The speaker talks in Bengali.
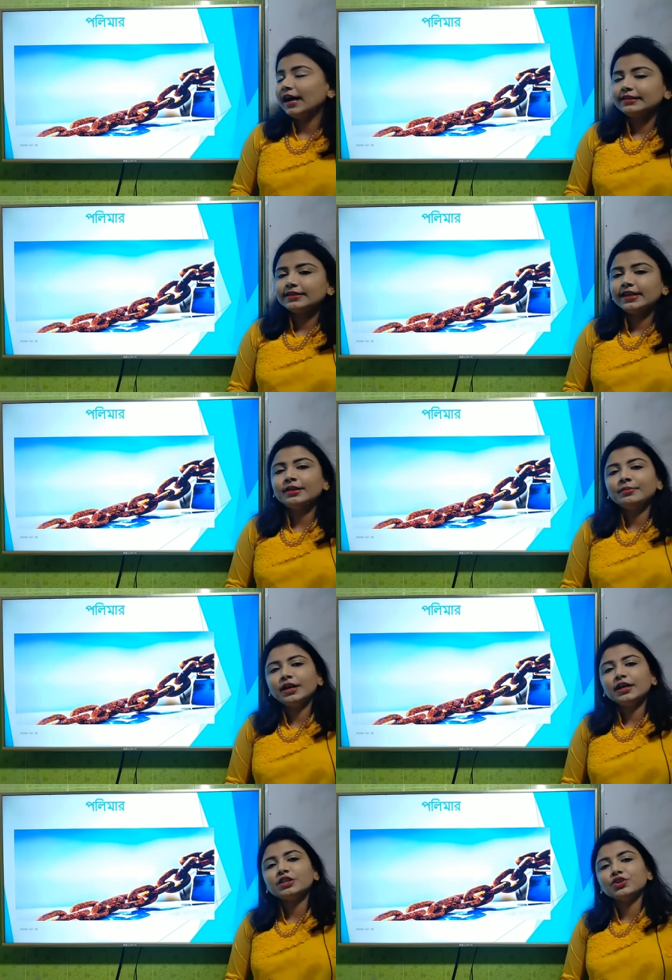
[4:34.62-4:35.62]
আজকে
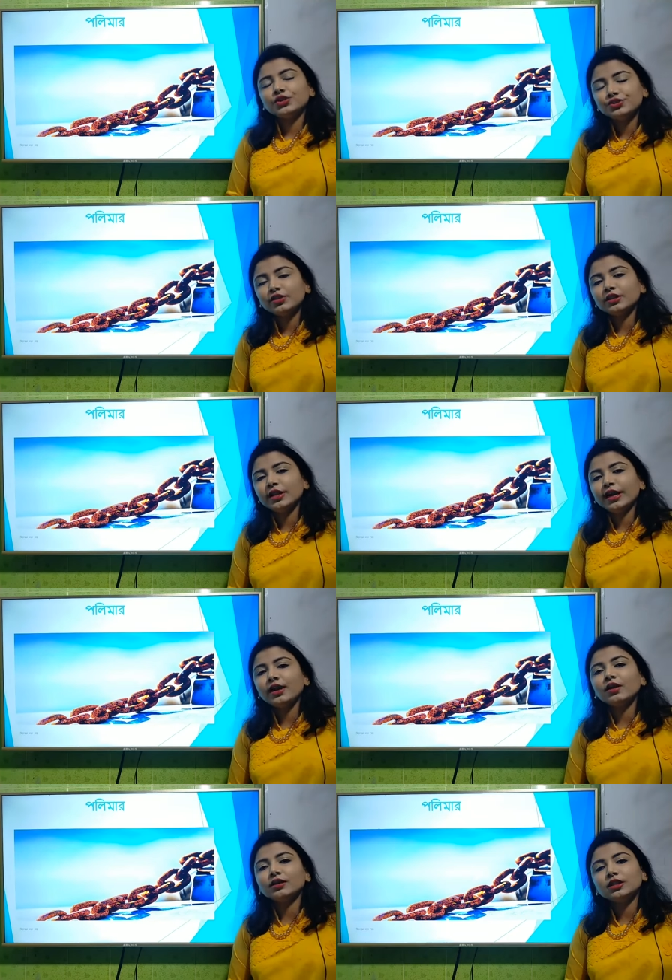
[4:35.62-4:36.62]
আমরা ষষ্ঠ অধ্যায়
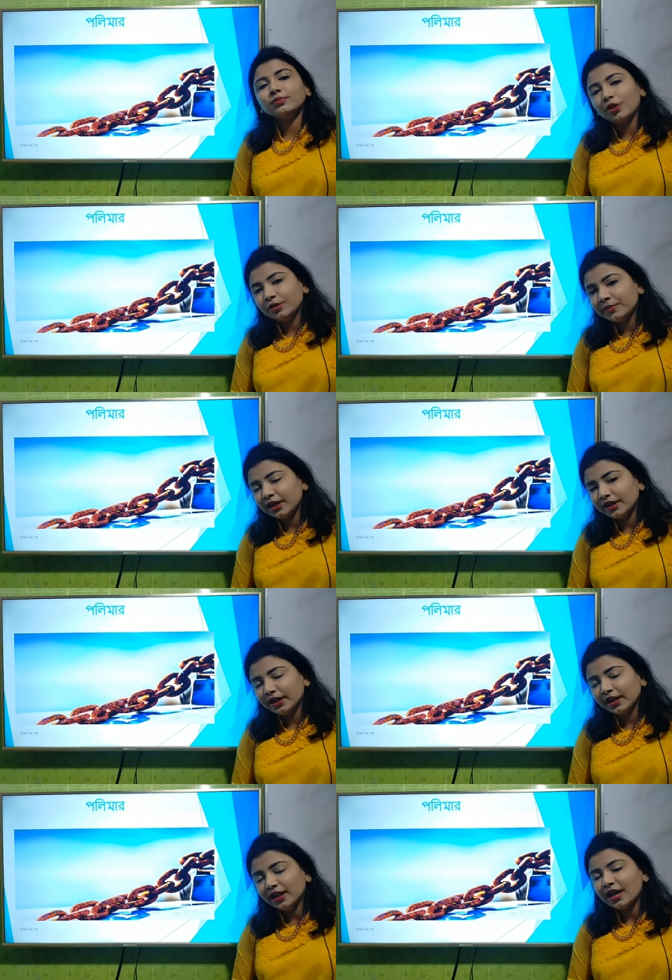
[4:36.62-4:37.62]
অর্থাৎ পলিমার
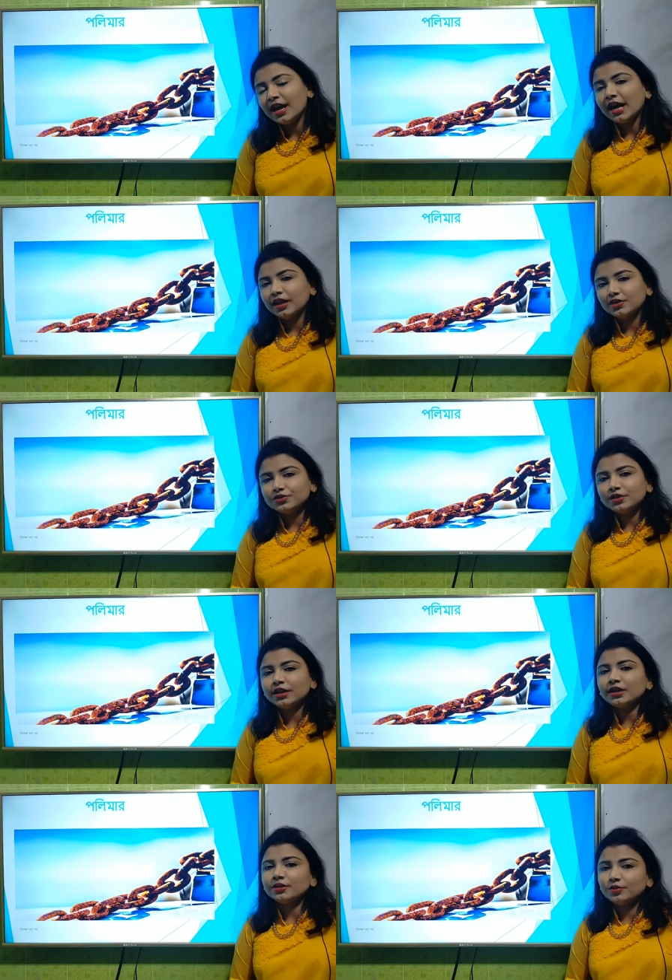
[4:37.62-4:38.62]
নিয়ে আলোচনা
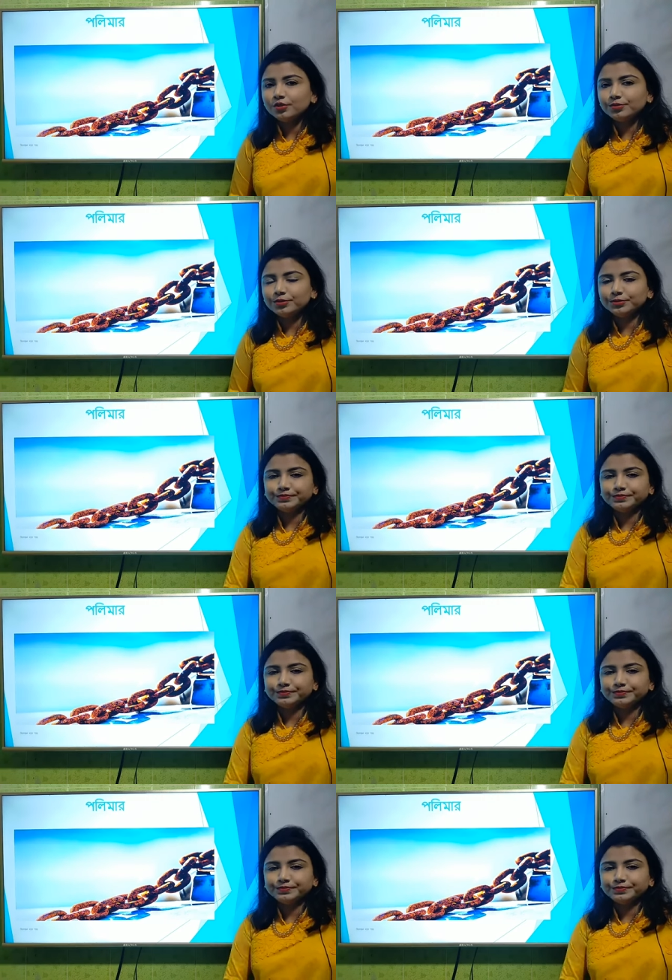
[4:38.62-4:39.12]
করব